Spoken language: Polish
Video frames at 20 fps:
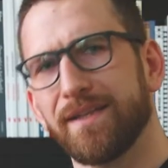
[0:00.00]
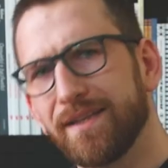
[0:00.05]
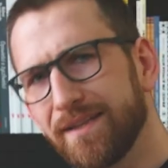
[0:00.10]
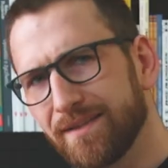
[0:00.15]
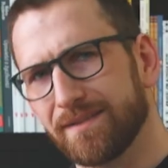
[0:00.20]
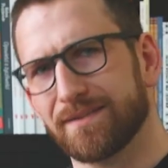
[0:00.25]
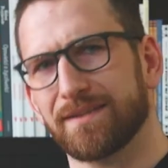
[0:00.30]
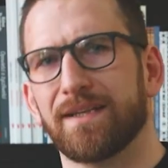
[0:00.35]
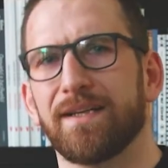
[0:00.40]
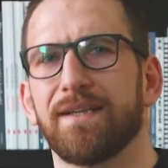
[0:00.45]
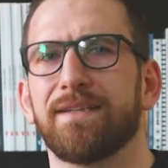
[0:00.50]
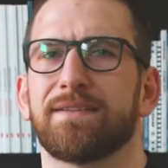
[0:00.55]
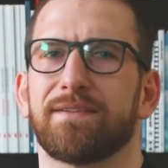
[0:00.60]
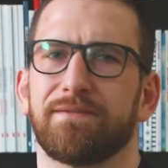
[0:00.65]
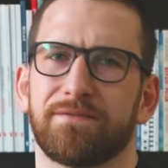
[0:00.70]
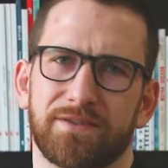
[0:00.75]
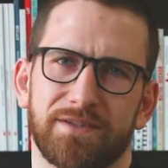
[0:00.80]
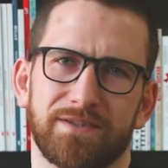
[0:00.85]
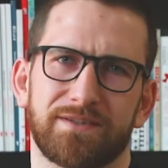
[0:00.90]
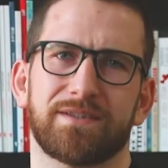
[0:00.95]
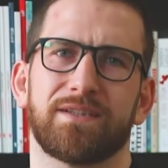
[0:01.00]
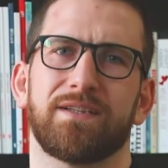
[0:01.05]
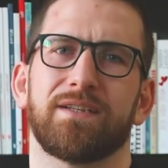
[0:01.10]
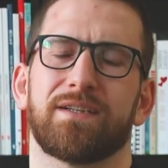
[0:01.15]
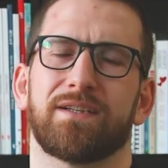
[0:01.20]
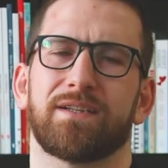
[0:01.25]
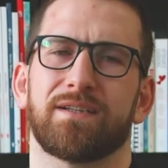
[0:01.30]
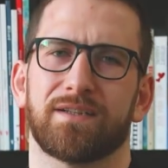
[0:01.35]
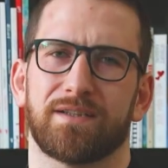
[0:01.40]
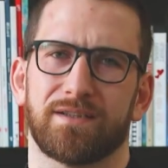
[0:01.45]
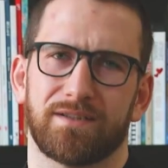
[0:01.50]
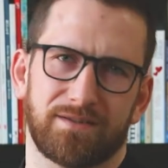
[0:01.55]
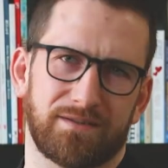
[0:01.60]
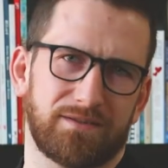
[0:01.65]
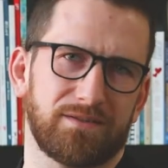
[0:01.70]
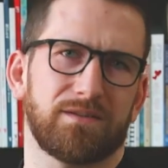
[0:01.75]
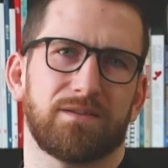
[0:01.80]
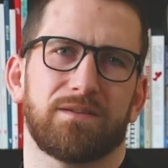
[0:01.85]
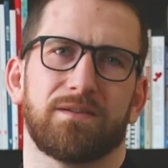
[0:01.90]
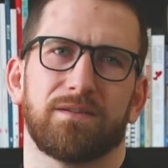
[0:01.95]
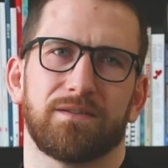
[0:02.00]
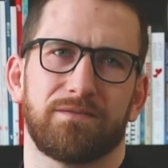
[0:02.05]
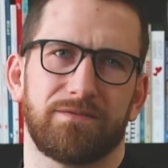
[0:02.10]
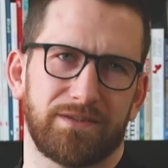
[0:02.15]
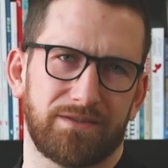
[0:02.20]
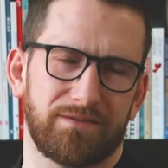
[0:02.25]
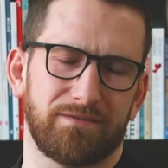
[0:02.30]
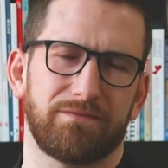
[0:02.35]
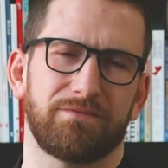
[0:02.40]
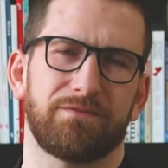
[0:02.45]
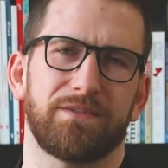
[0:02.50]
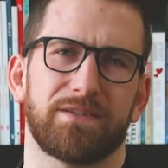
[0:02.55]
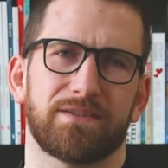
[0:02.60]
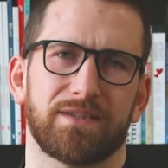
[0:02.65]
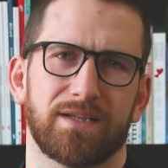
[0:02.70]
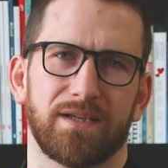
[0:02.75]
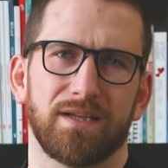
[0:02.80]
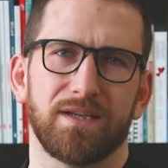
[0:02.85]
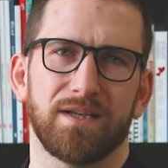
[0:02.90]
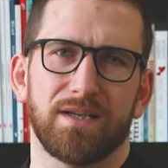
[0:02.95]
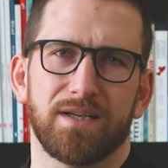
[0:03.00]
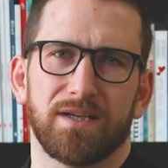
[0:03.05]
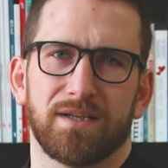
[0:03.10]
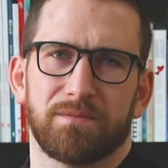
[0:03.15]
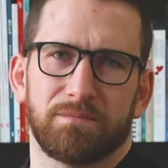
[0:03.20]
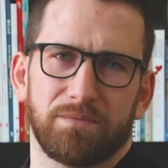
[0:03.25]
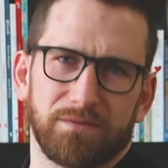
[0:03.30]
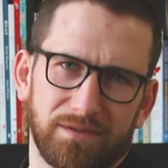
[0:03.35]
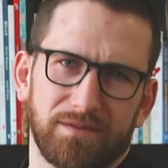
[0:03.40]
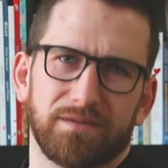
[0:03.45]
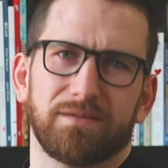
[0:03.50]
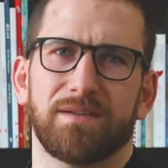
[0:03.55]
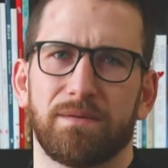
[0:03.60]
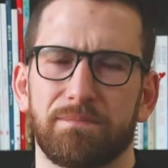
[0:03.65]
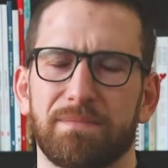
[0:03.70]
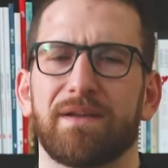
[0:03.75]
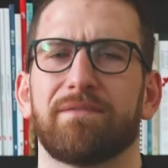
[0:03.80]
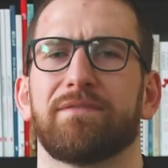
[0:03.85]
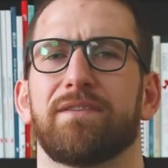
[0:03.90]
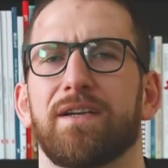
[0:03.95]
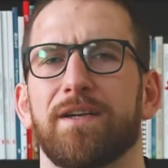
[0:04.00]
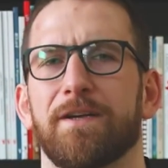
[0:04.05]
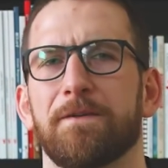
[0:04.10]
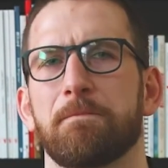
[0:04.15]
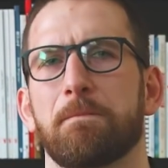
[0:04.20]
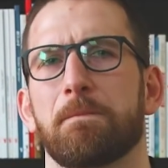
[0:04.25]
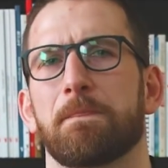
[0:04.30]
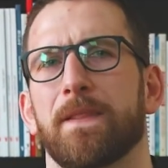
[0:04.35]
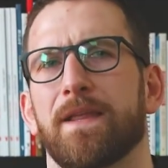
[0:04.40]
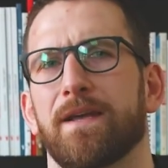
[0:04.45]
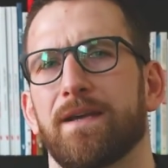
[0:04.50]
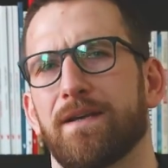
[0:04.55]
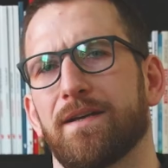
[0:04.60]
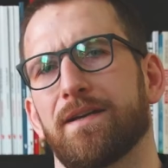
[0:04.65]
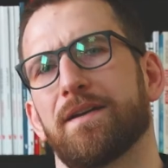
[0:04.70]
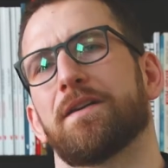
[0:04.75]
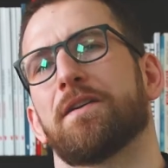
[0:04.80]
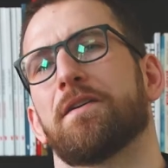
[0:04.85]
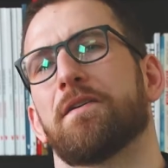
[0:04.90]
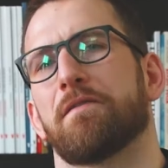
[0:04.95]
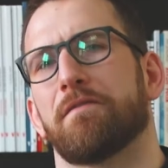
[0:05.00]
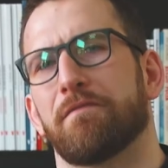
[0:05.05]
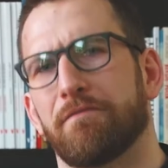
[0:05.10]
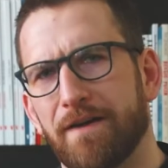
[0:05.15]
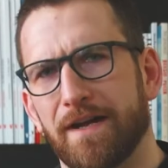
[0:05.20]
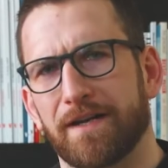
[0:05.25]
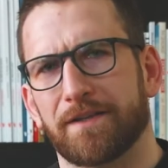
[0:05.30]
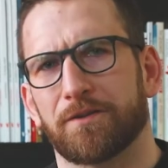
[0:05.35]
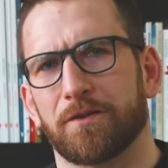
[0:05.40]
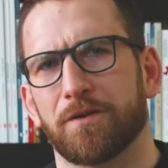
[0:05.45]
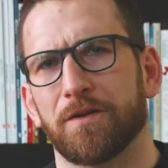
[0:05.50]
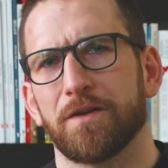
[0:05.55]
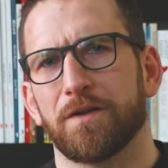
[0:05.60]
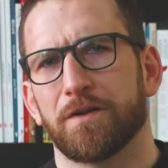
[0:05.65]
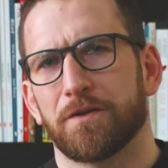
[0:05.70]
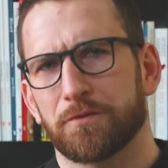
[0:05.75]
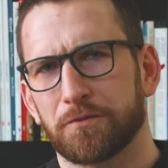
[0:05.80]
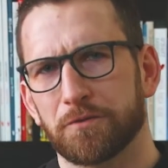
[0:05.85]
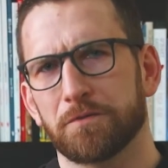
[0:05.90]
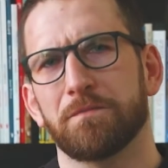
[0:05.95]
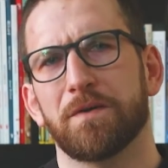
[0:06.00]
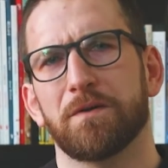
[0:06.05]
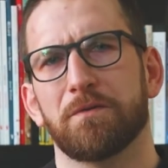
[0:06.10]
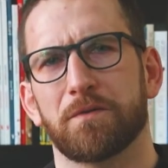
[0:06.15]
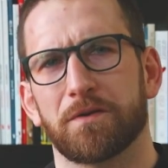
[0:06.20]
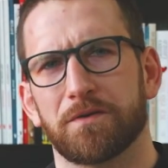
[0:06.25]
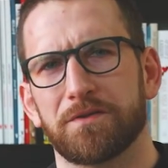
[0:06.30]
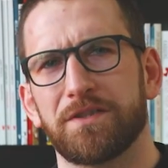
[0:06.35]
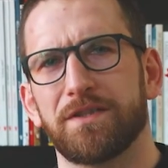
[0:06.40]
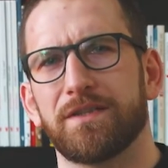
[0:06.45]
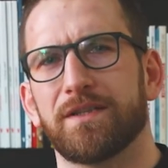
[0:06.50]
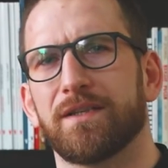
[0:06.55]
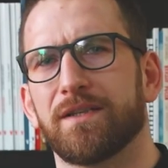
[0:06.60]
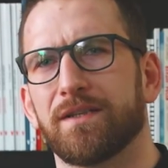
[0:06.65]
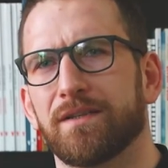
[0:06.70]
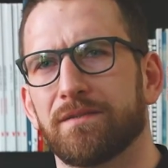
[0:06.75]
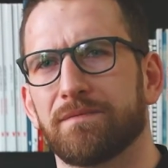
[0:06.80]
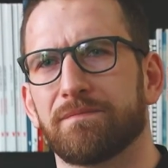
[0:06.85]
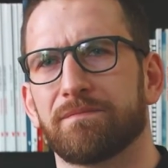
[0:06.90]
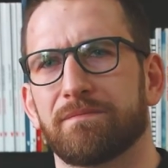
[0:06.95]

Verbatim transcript: I zachęcam wszystkich do odwiedzin w Fice, bo naprawdę warto. Siódme urodziny,